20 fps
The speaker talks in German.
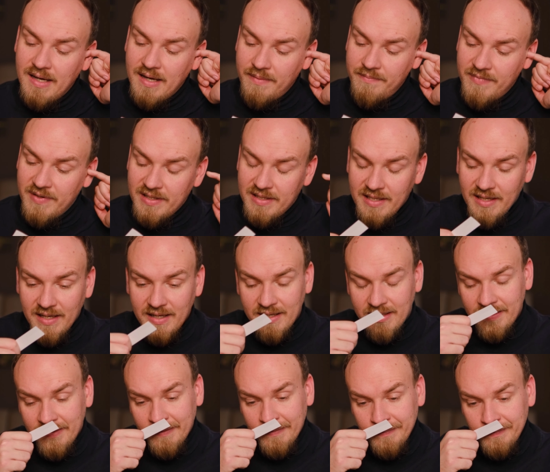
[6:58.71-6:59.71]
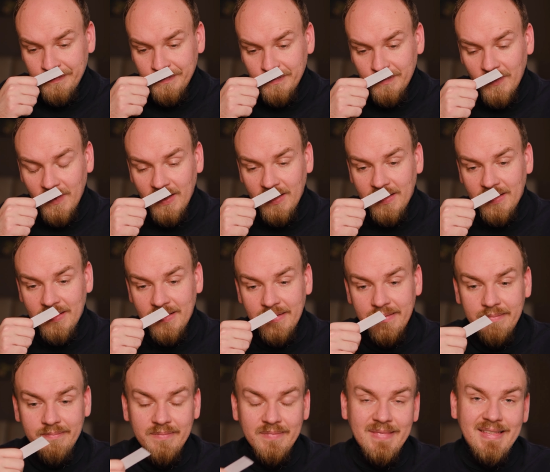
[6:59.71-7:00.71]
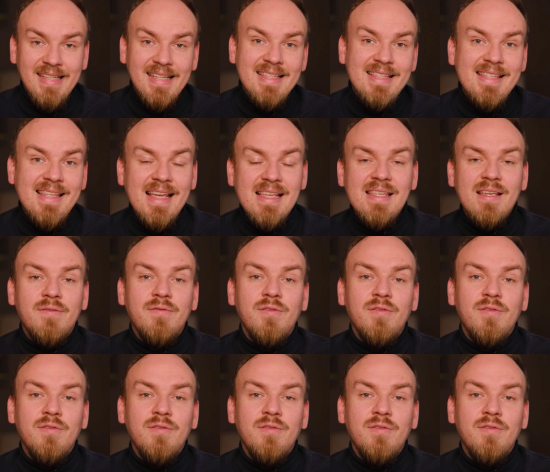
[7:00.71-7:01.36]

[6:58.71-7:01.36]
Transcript: haben wir da ähm, einen sehr, sehr